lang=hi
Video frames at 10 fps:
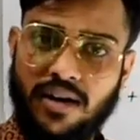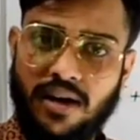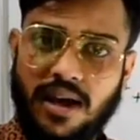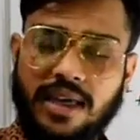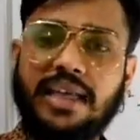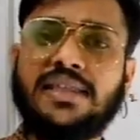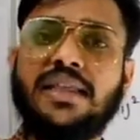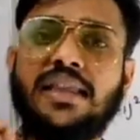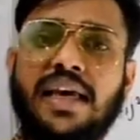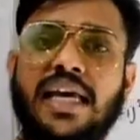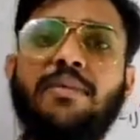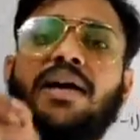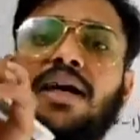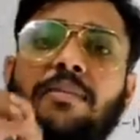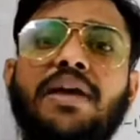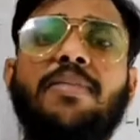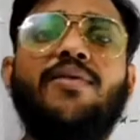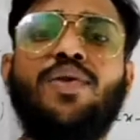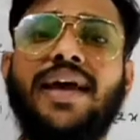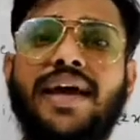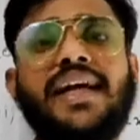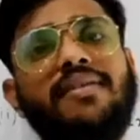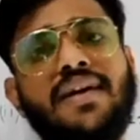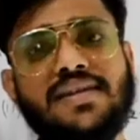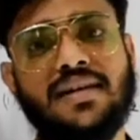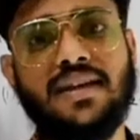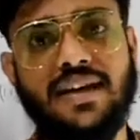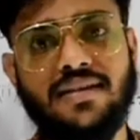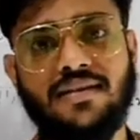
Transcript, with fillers: क्या जिंदगी में कभी भी वो नेगेटिव आ सकता है